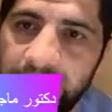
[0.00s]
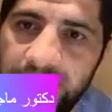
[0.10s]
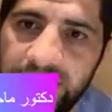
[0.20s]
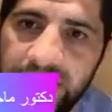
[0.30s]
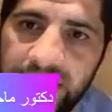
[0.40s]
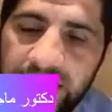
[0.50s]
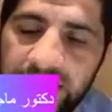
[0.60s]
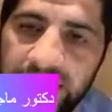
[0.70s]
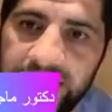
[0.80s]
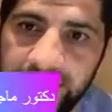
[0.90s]
آه،
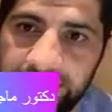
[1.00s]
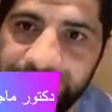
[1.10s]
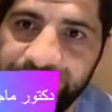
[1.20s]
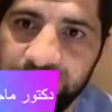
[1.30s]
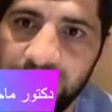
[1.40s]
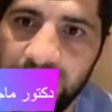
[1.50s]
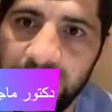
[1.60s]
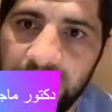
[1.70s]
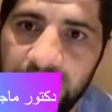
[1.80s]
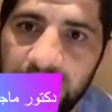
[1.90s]
ده
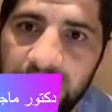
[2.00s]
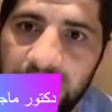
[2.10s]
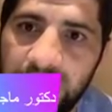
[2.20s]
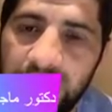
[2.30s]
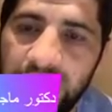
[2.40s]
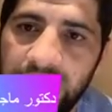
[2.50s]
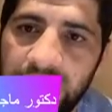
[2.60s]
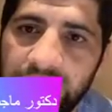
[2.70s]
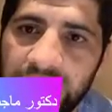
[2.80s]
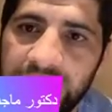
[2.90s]
آه،
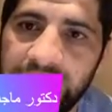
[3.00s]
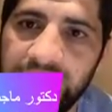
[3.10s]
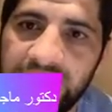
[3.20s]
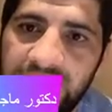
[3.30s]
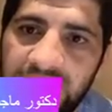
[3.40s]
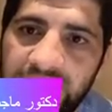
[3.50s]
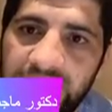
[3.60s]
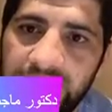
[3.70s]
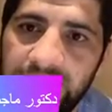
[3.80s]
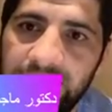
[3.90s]
المريض
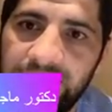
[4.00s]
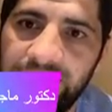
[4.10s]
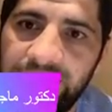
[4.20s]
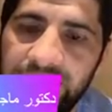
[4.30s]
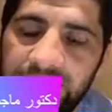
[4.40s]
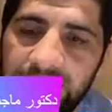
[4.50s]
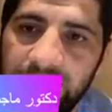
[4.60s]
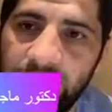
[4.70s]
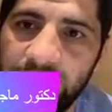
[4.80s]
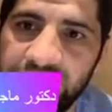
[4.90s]
بيتعافى في
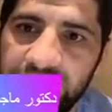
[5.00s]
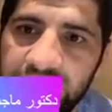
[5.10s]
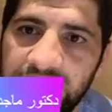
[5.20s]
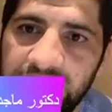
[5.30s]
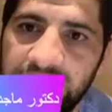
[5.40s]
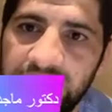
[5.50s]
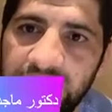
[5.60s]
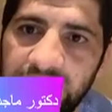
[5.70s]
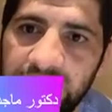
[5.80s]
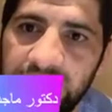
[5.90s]
مباشرة
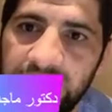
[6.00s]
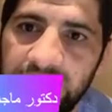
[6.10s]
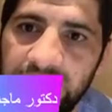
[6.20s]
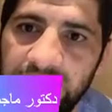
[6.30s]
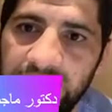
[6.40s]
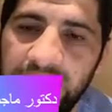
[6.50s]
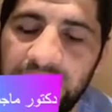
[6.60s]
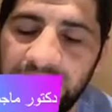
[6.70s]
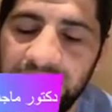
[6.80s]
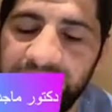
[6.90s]

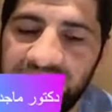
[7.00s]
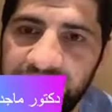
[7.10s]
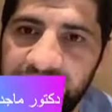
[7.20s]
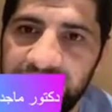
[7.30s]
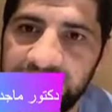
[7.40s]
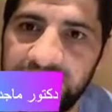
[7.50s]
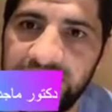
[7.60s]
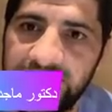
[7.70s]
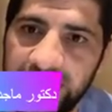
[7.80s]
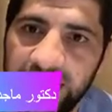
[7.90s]
الأعراض بتخف
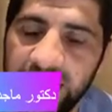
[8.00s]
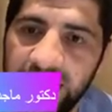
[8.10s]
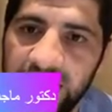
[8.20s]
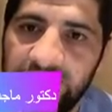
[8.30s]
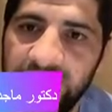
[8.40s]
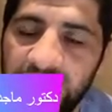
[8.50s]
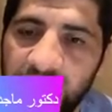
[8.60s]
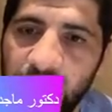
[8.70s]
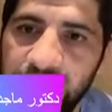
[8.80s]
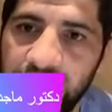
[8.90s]
تدريجيا في
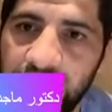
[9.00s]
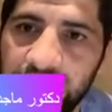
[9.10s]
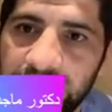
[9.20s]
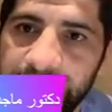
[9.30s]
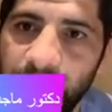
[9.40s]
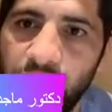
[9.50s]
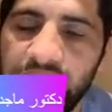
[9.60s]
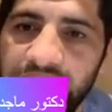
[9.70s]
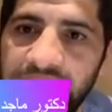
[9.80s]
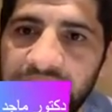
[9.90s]
أول شهر
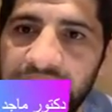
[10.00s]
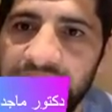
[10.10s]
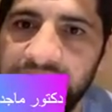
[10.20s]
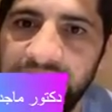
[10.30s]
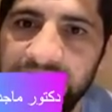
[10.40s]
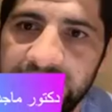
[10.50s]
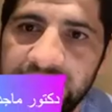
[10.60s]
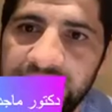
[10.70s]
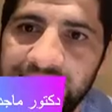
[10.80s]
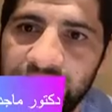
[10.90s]
ممكن في خلال 3 ل
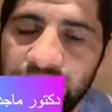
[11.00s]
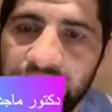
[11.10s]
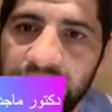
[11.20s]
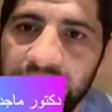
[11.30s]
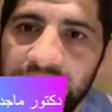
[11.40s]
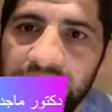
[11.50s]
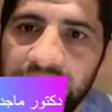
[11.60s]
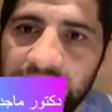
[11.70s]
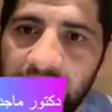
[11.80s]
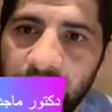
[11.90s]
6 شهور
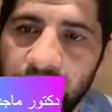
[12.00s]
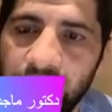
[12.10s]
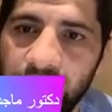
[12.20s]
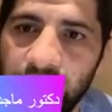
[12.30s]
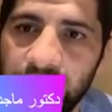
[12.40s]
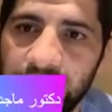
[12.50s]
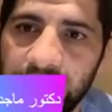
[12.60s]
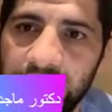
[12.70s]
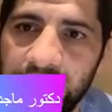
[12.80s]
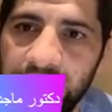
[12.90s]
تعود
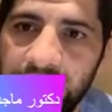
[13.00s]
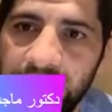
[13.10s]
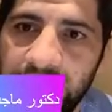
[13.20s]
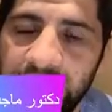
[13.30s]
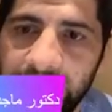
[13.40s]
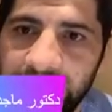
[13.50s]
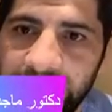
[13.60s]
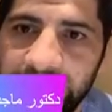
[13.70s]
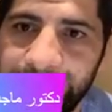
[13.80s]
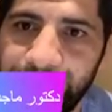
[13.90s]
الأمور
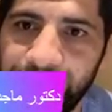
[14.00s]
لطبيعتها